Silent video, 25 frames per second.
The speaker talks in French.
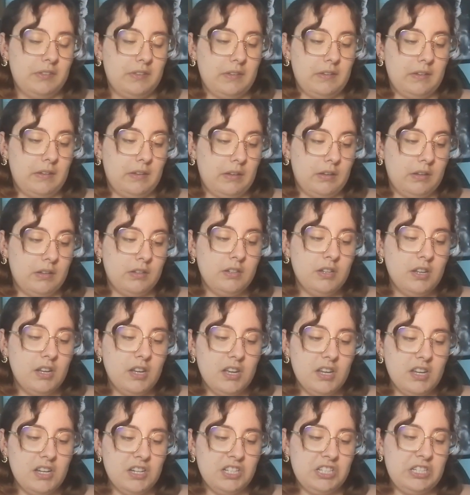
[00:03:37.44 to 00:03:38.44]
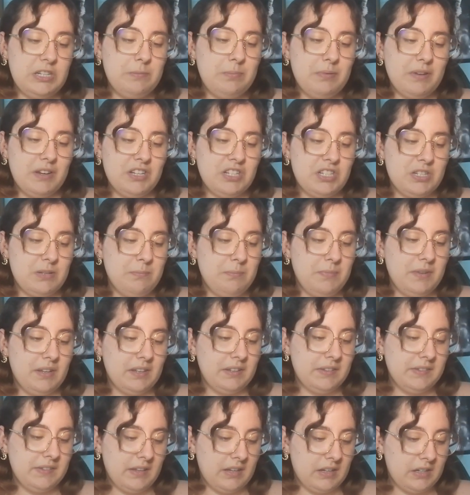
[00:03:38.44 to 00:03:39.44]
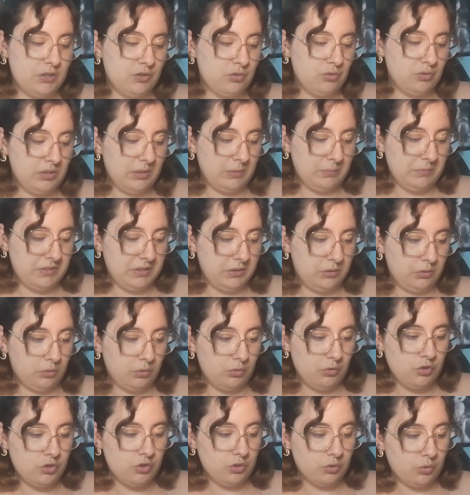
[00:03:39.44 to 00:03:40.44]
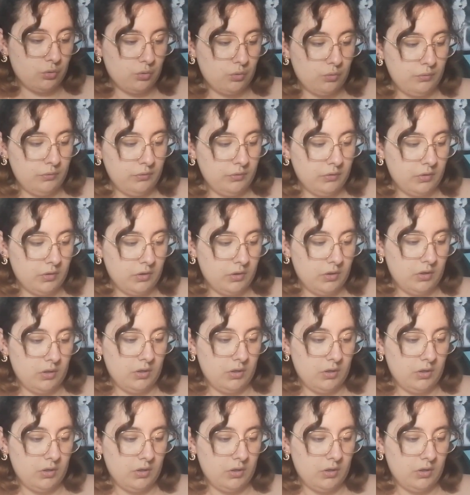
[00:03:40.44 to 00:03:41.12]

C'est je sais pas, j'aime bien, ça rajoute un petit truc, je trouve.